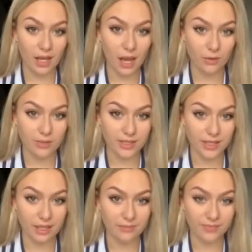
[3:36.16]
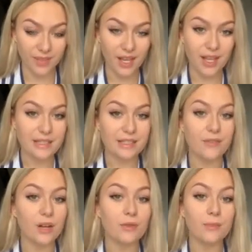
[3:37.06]
i Austria
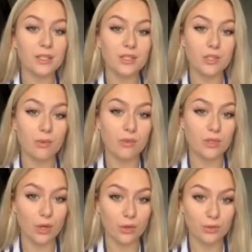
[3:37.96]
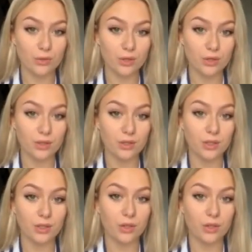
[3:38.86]
zawarły między sobą sojusz i